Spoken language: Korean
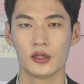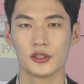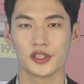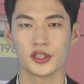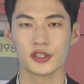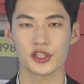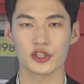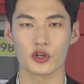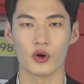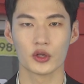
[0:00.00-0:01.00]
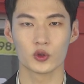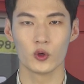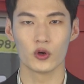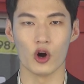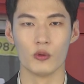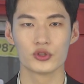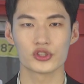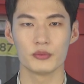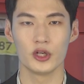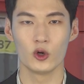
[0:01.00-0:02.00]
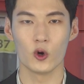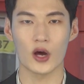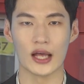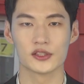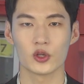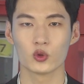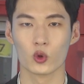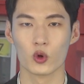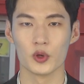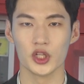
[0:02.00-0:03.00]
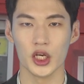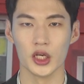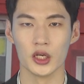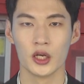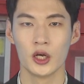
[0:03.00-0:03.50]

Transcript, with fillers: 시흥시 정왕동 거북서밀로 간선 도로변이